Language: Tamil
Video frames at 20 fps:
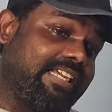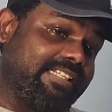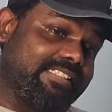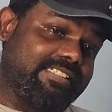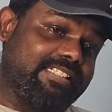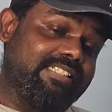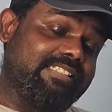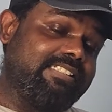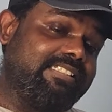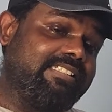
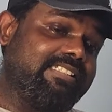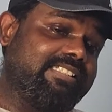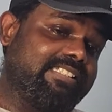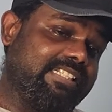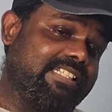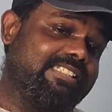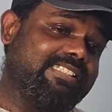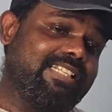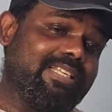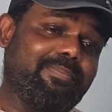டயர் சேஞ்சு
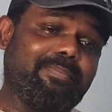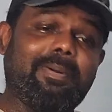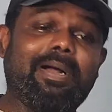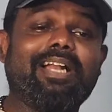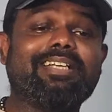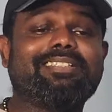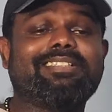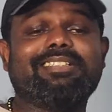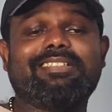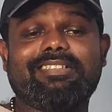சின்ன சின்ன
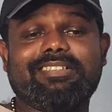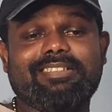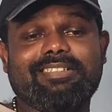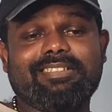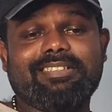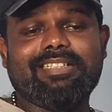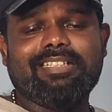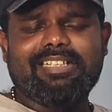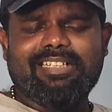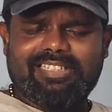பார்ட்ஸுன்னு
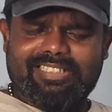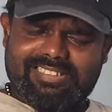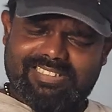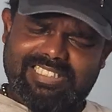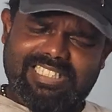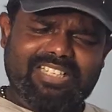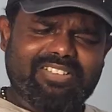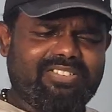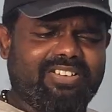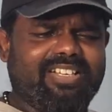
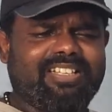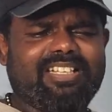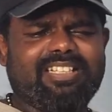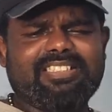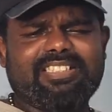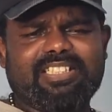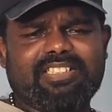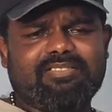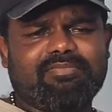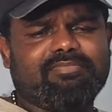செலவு
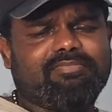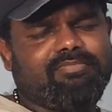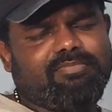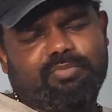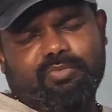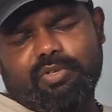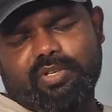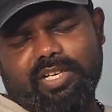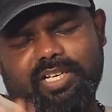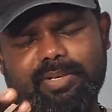வரதான் செய்யும்
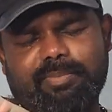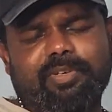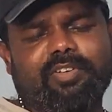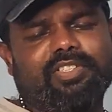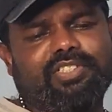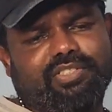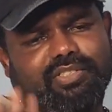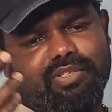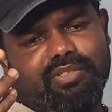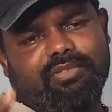மூவாயிரமே
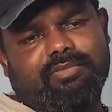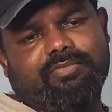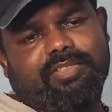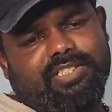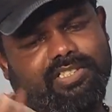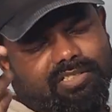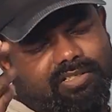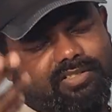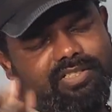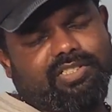வச்சுக்கோ
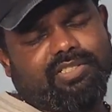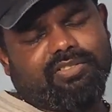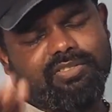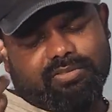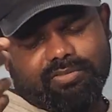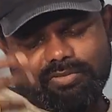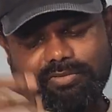வச்சுக்கோ வச்சுக்கோ